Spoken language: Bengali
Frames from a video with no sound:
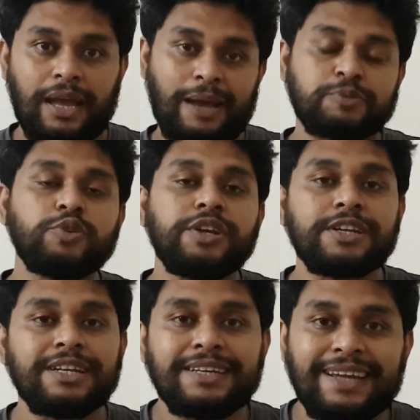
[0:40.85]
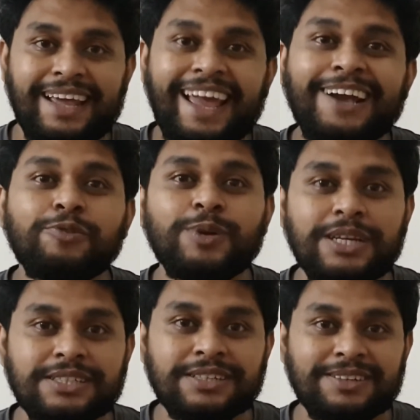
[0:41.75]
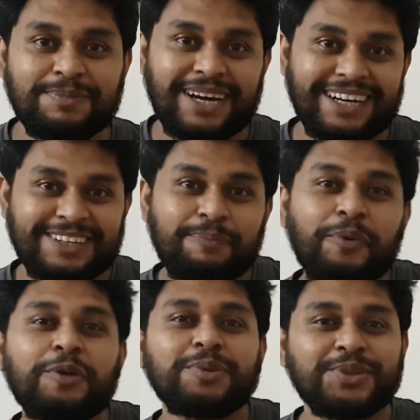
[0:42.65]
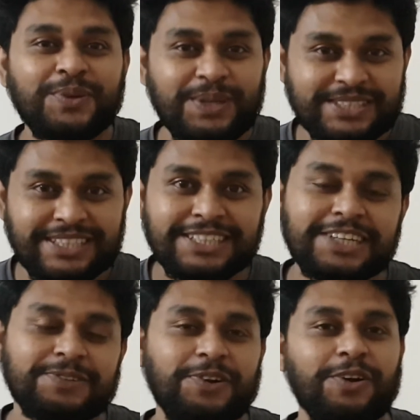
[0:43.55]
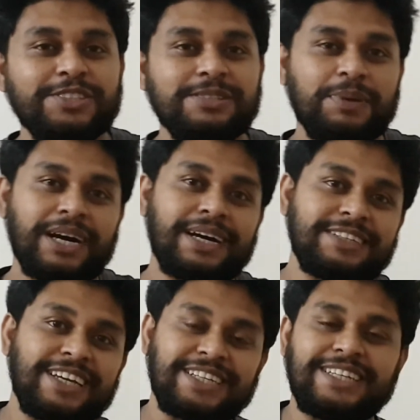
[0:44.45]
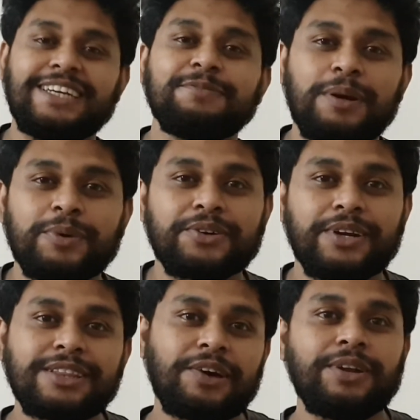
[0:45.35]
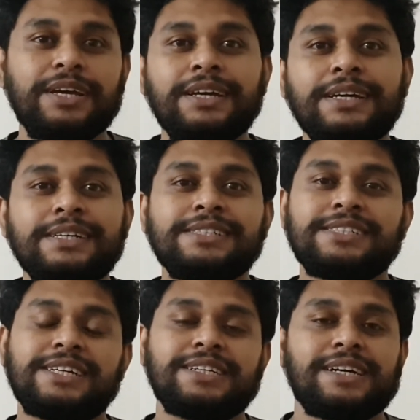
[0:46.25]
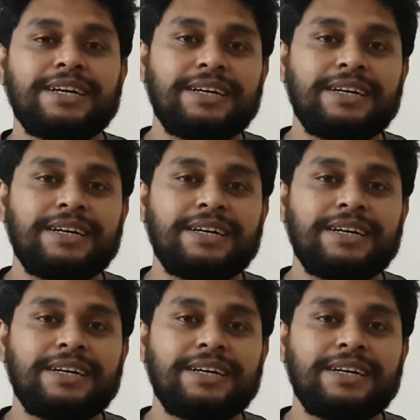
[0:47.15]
অ্যাবসুলেটলি অ্যাকুরেট বা পরিবর্তন হয়েছে টেকনোলজি বা টেকনিক ব্যবহার করা তাহলে সেটা